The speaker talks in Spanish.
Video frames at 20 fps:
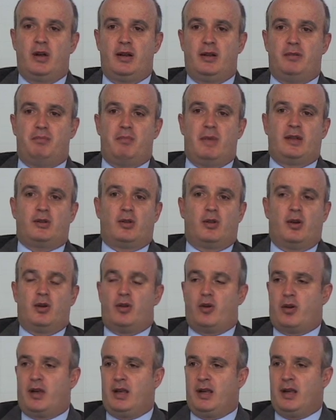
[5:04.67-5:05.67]
en
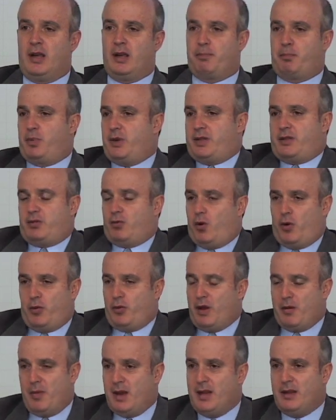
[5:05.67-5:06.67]
metodología, pues
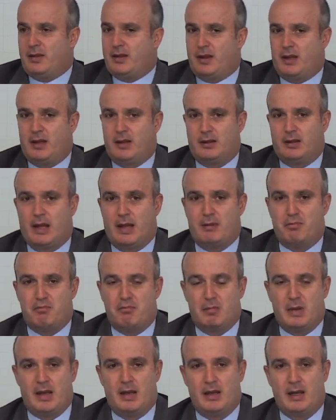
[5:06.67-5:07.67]
obviamente,
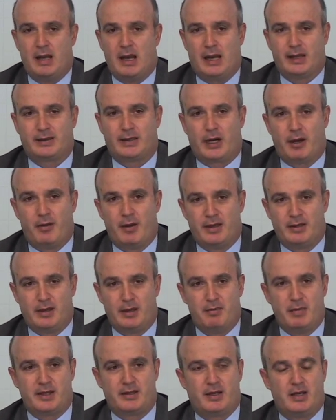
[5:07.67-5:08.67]
eh, a través
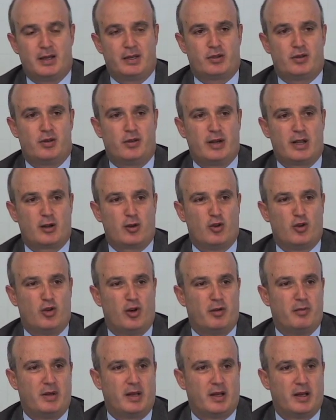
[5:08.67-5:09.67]
de investigación
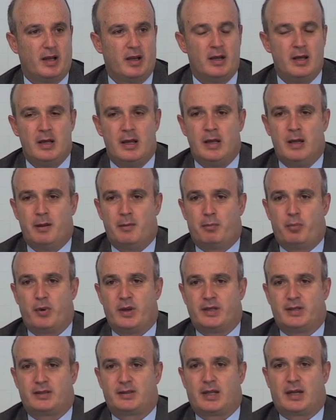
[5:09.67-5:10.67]
económica,
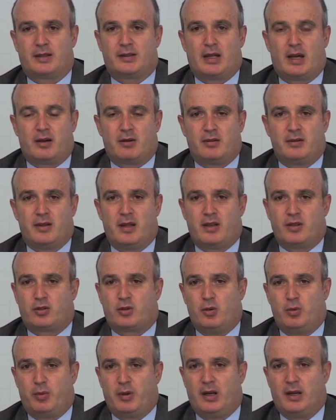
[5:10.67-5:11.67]
pues trataron de
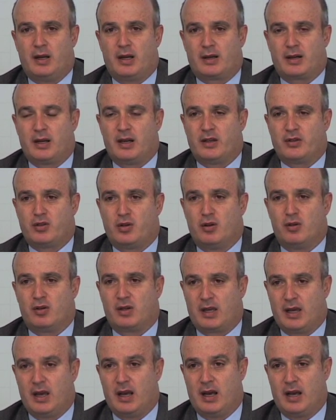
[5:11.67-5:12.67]
descubrir la
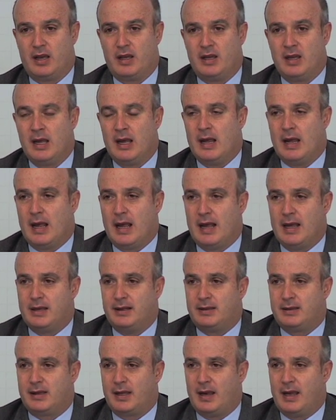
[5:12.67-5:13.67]
relación que hay
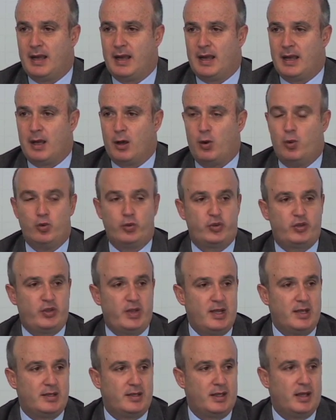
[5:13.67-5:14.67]
entre
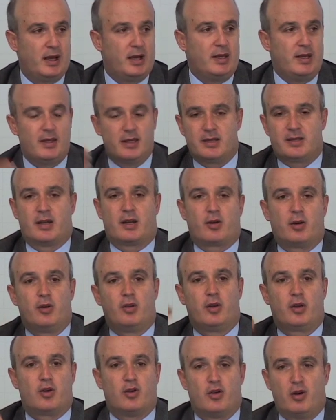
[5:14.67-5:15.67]
justicia y
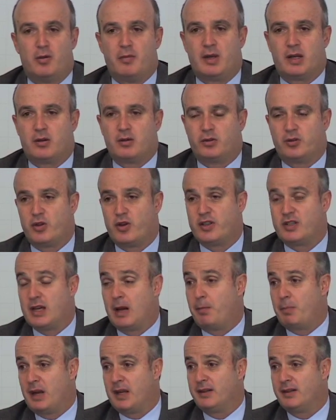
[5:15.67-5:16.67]
desarrollo económico. Entonces se
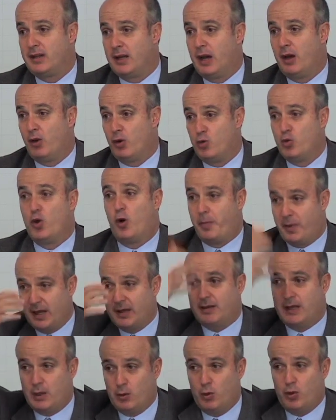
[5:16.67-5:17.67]
ha planteado un
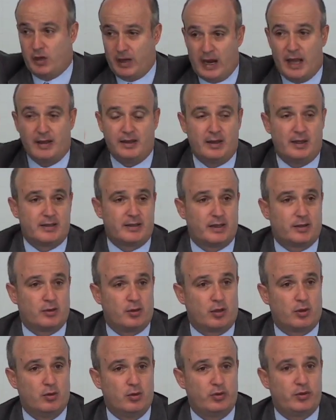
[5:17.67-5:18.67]
objetivo grande al
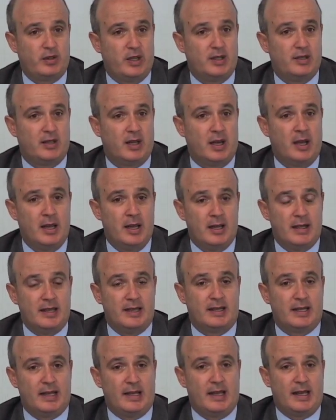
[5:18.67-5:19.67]
sector justicia
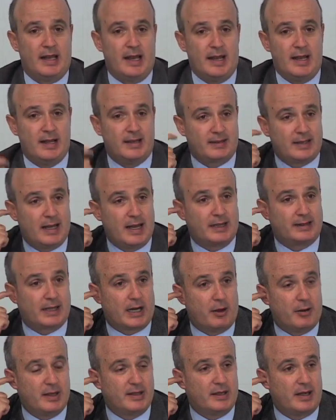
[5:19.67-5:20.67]
y, es que a
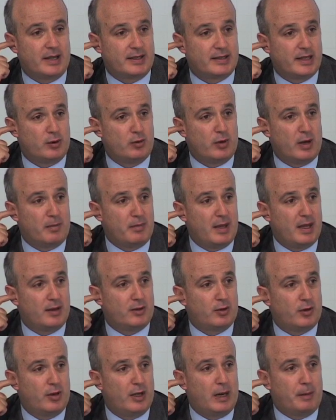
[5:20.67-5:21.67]
través del
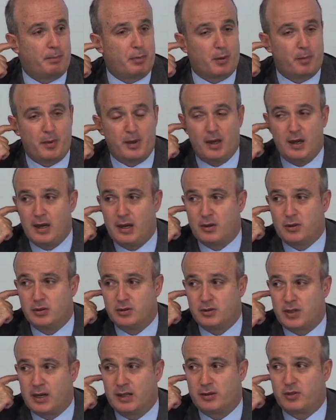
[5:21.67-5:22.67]
aseguramiento de la propiedad y el
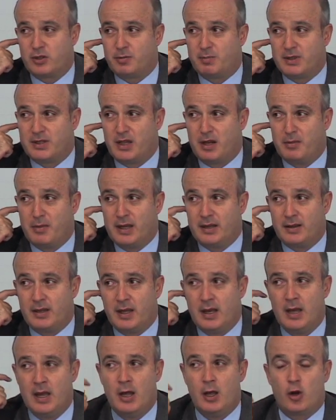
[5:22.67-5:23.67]
contrato,
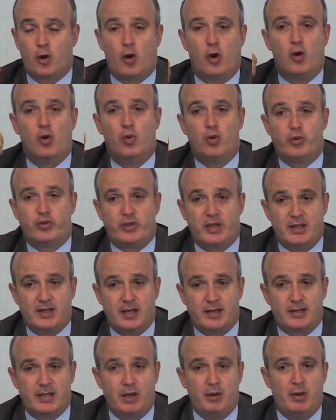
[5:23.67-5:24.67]
especialmente con
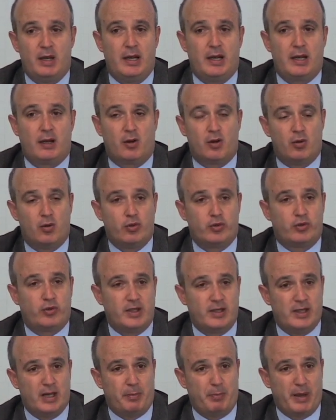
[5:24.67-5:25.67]
justicia civil y con
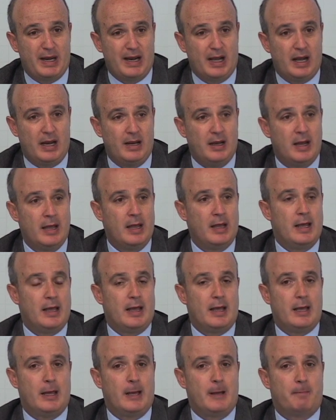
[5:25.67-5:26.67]
justicia penal,
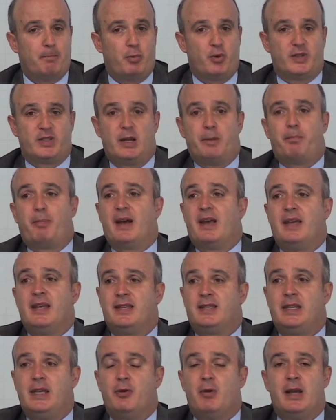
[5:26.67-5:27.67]
eh, pues el
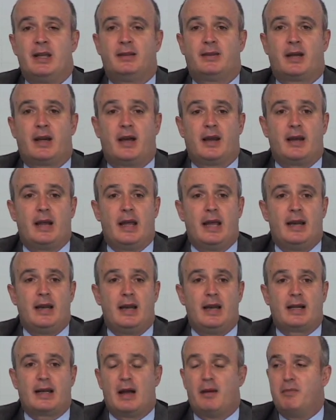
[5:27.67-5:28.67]
país iba a entrar
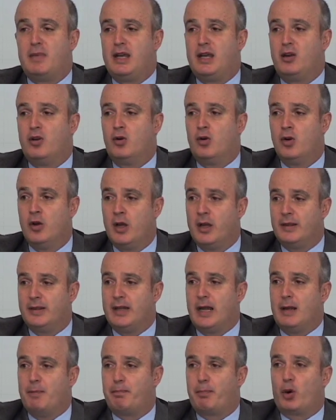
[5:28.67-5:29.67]
en el camino
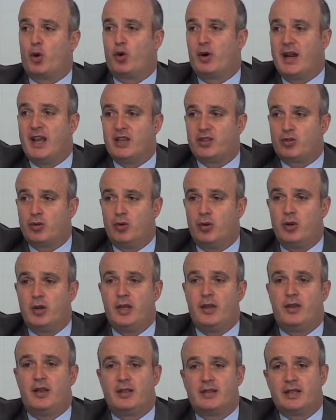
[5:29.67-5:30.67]
del progreso
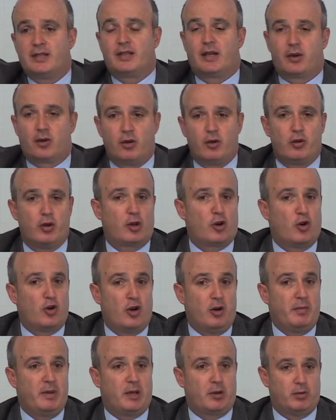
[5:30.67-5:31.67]
y del desarrollo
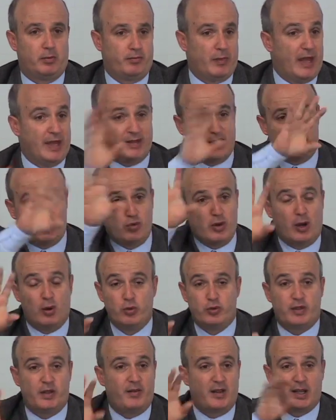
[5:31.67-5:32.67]
económico. Esa es una
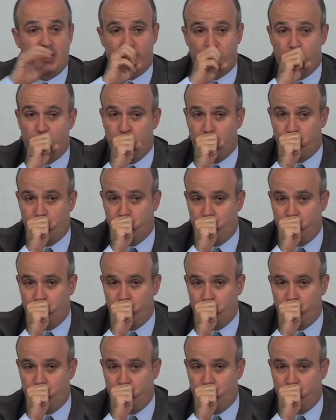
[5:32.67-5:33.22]
justificación,